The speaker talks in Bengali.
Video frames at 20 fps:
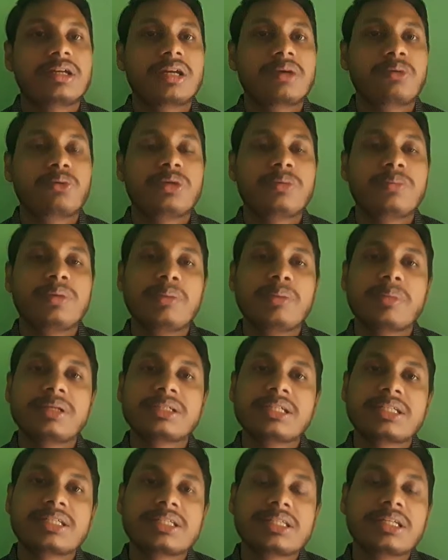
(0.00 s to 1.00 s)
উনি বিন
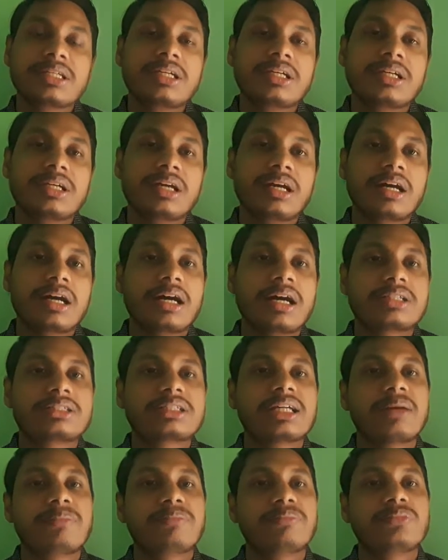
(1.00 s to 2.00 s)
বাজাচ্ছে আর
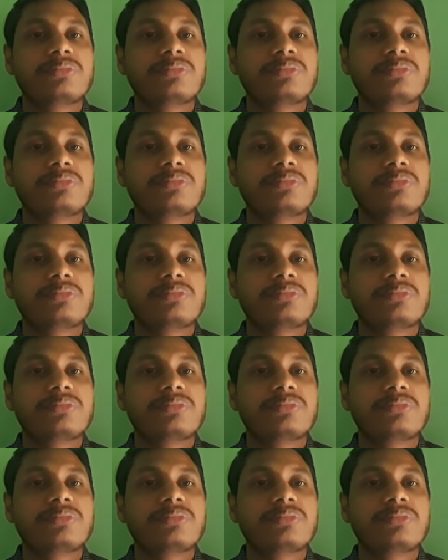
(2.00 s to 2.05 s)
সাপ